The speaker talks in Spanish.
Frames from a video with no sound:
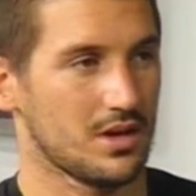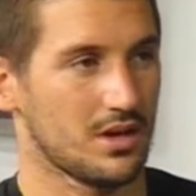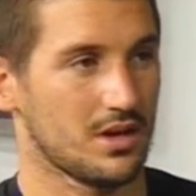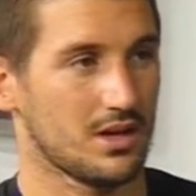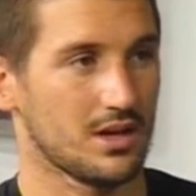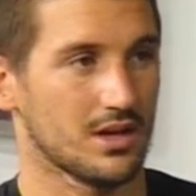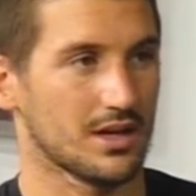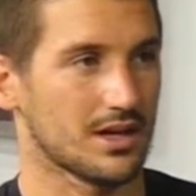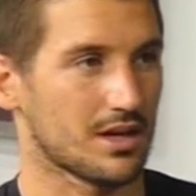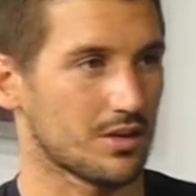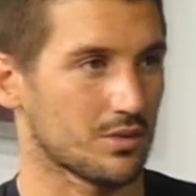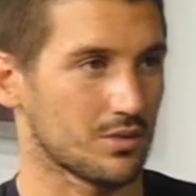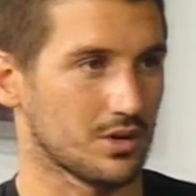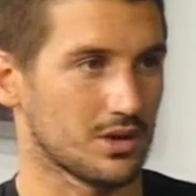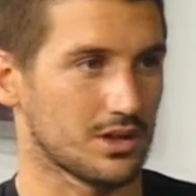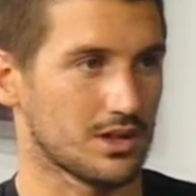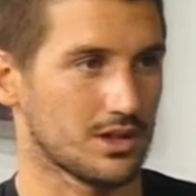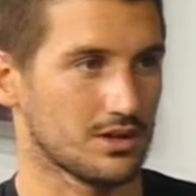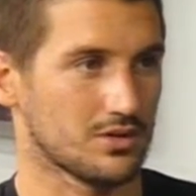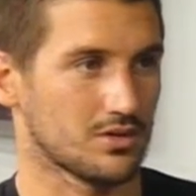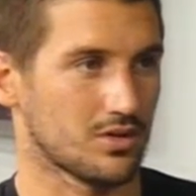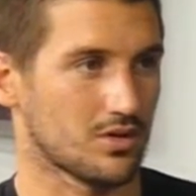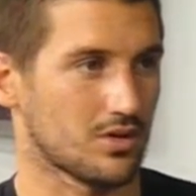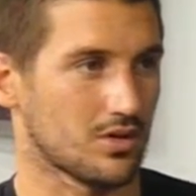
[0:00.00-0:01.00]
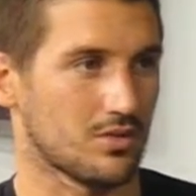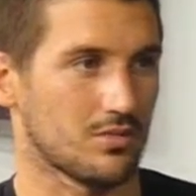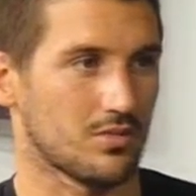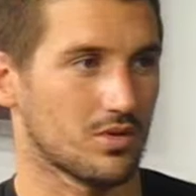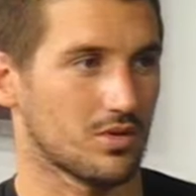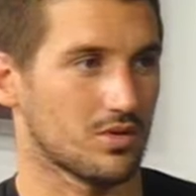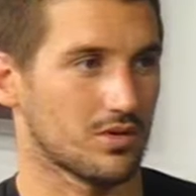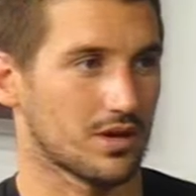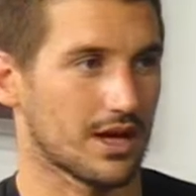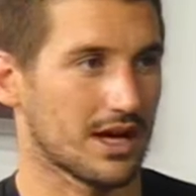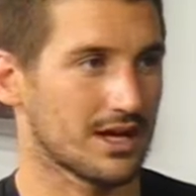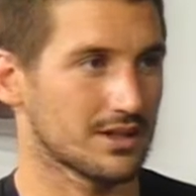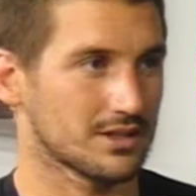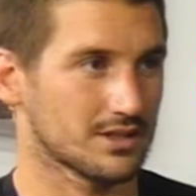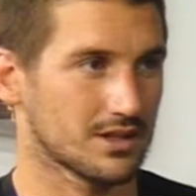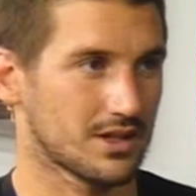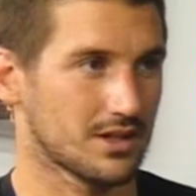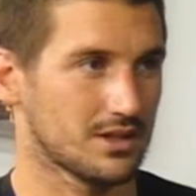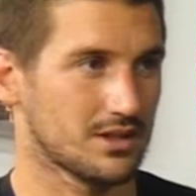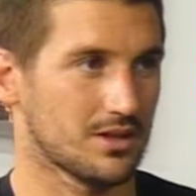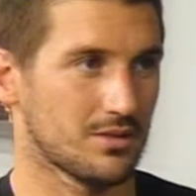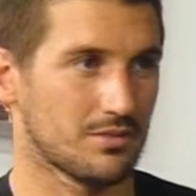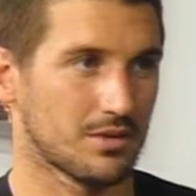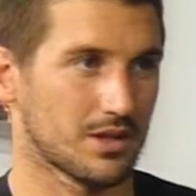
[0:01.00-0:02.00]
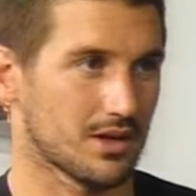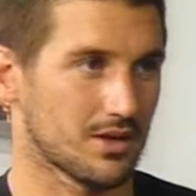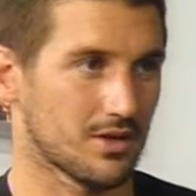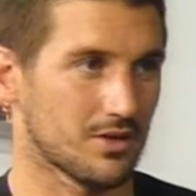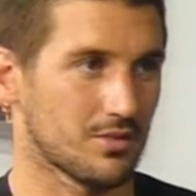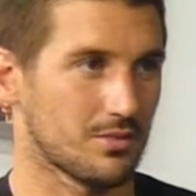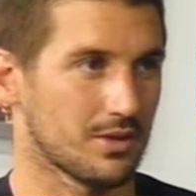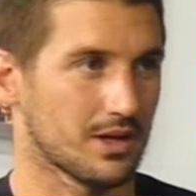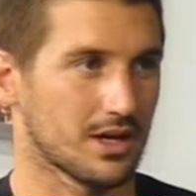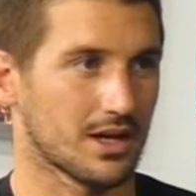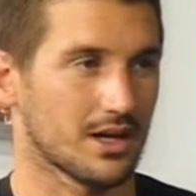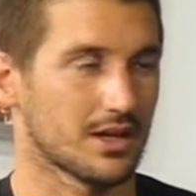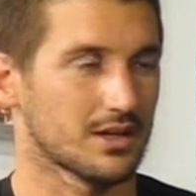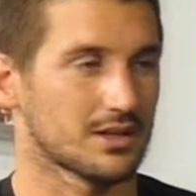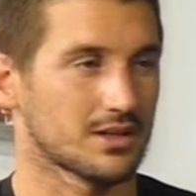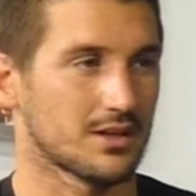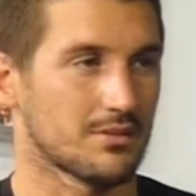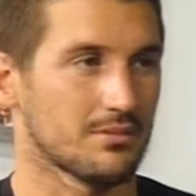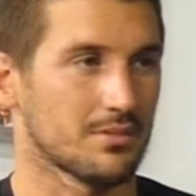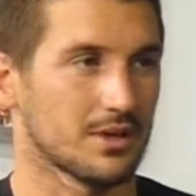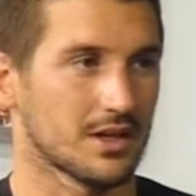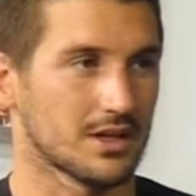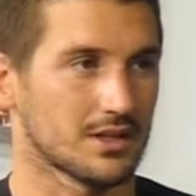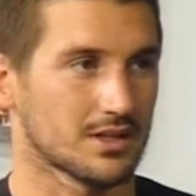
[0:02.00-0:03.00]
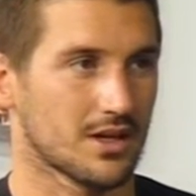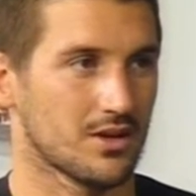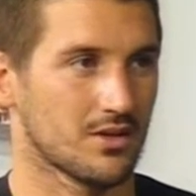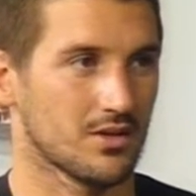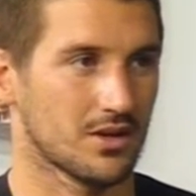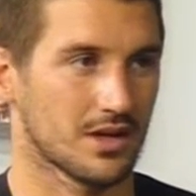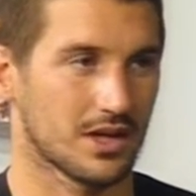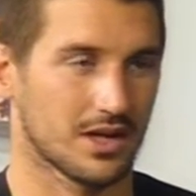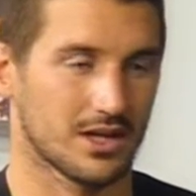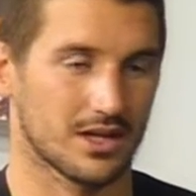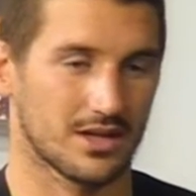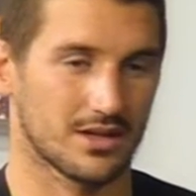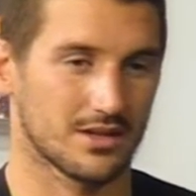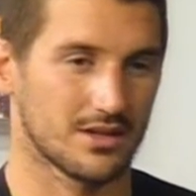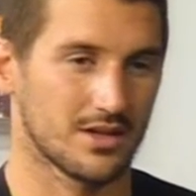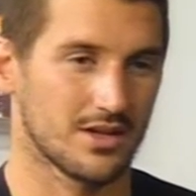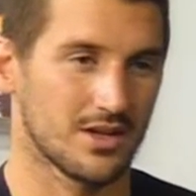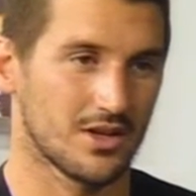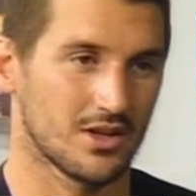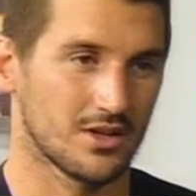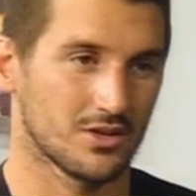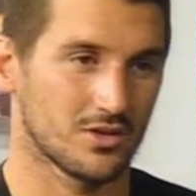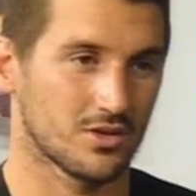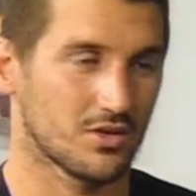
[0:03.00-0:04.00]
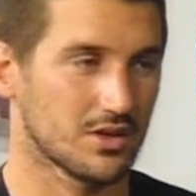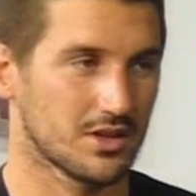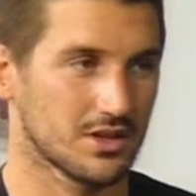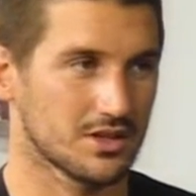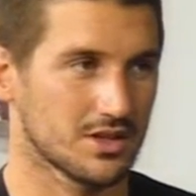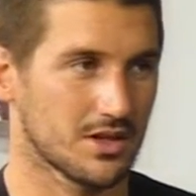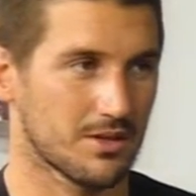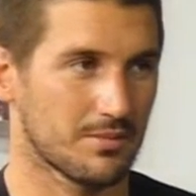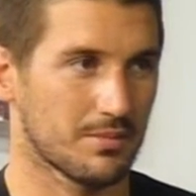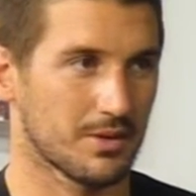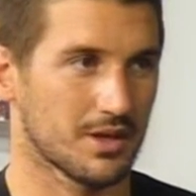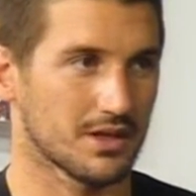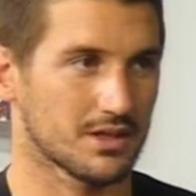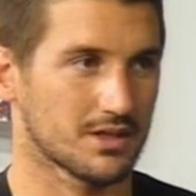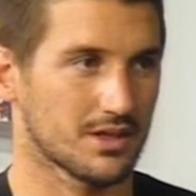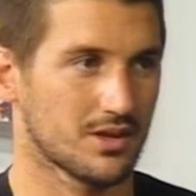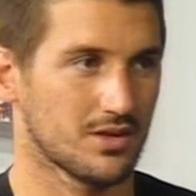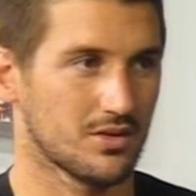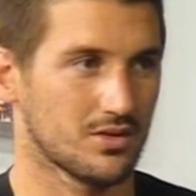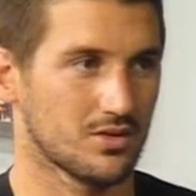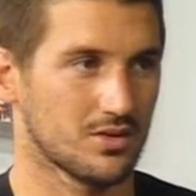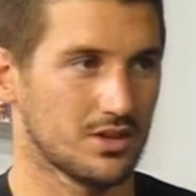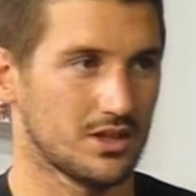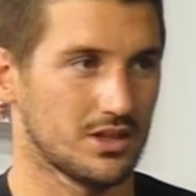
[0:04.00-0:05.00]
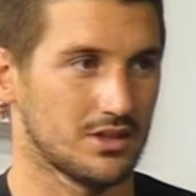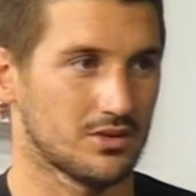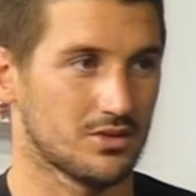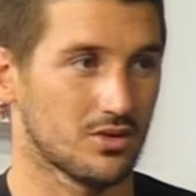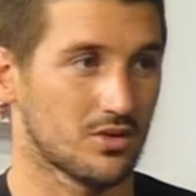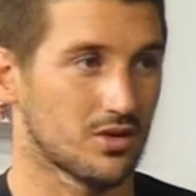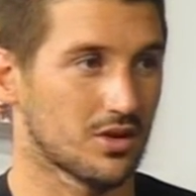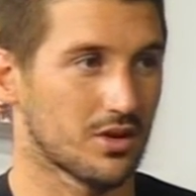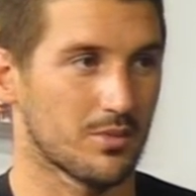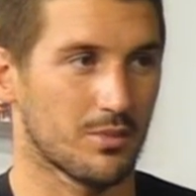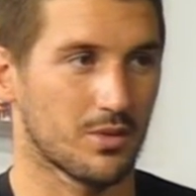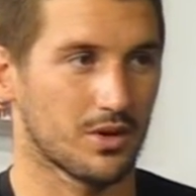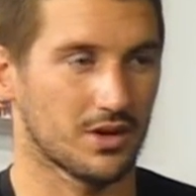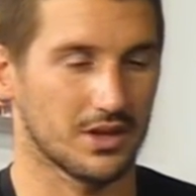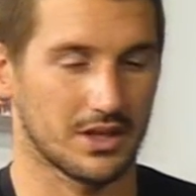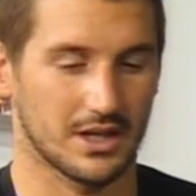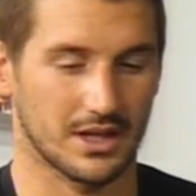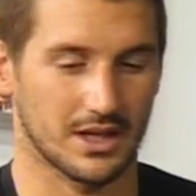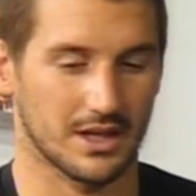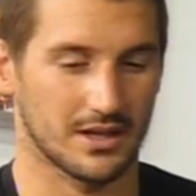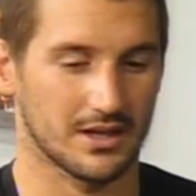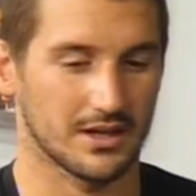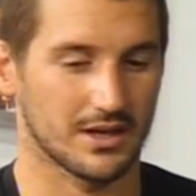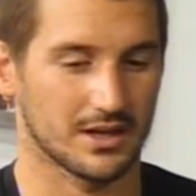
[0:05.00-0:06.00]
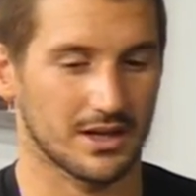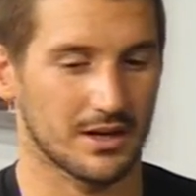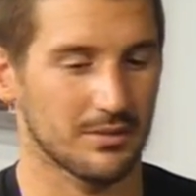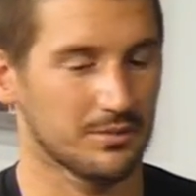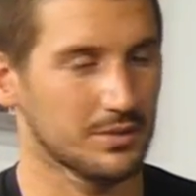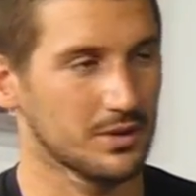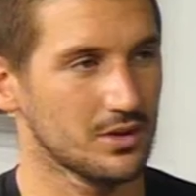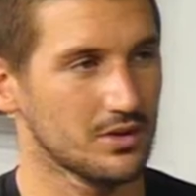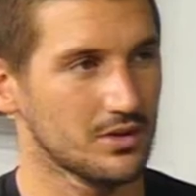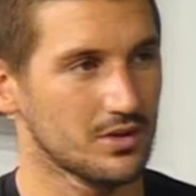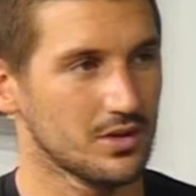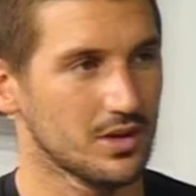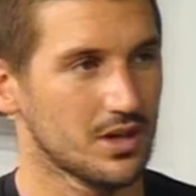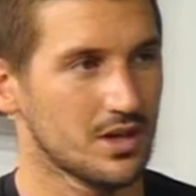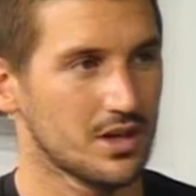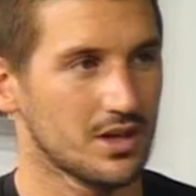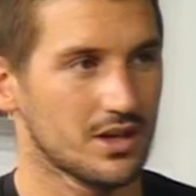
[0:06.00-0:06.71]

el carbohidrato lo como con aceite para que no me caiga tan pesado, dejar todo lo que sea pesado y todo lo que pueda digerir rápido,